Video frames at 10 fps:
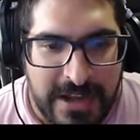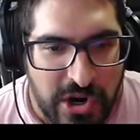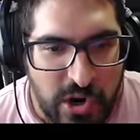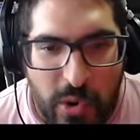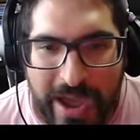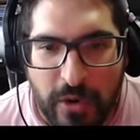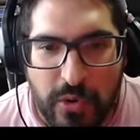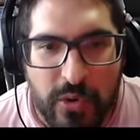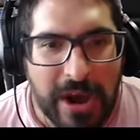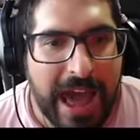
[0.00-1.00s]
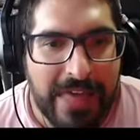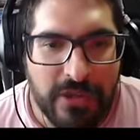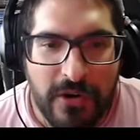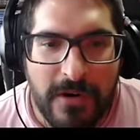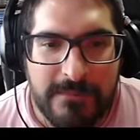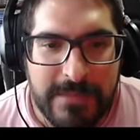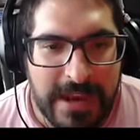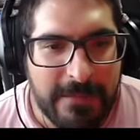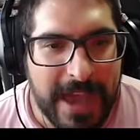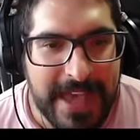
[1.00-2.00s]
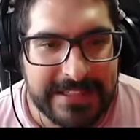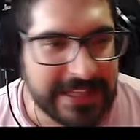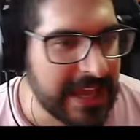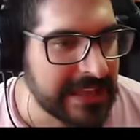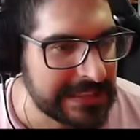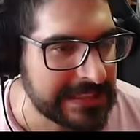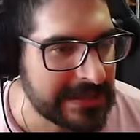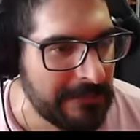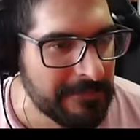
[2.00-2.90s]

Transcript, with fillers: Lo he jugado mil veces.